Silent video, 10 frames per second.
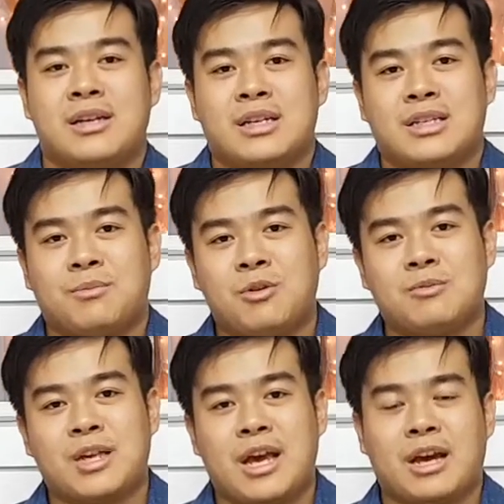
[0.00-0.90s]
Sebelum
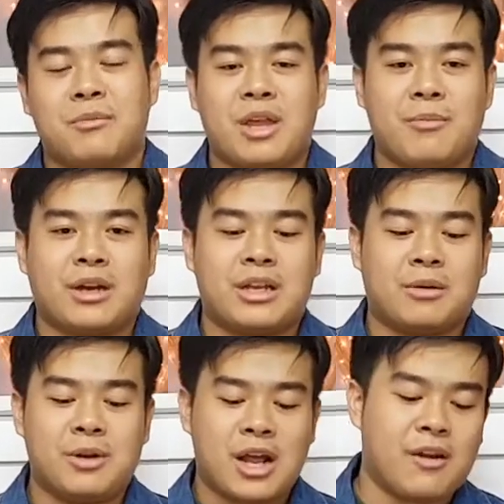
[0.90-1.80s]
saya akan menyampaikan
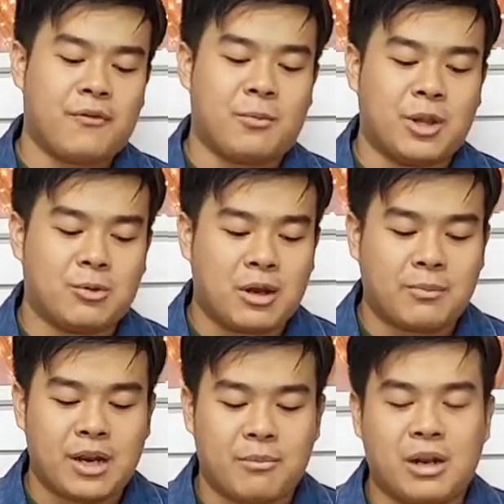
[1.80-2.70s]
kebenaran firman Tuhan
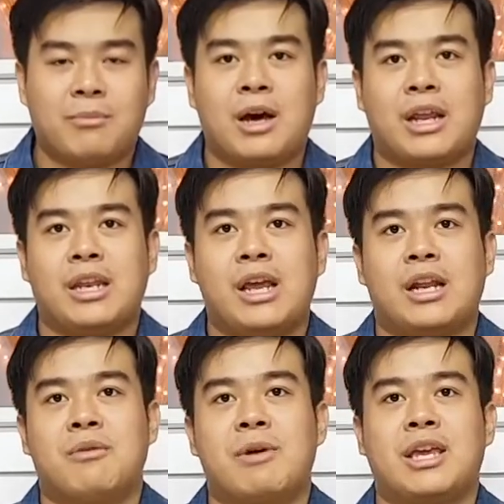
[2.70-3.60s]
pada malam hari ini,
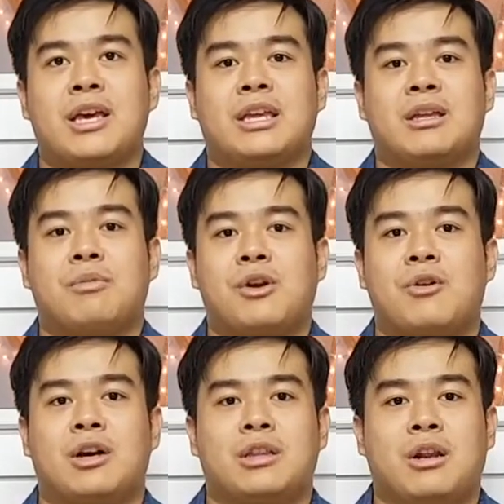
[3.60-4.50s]
ada baiknya kita
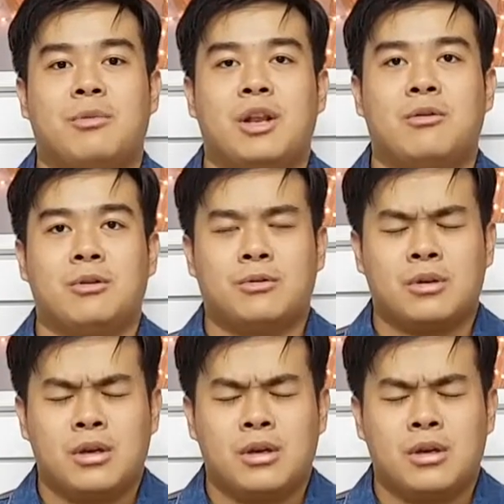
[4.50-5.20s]
berdoa terlebih dahulu.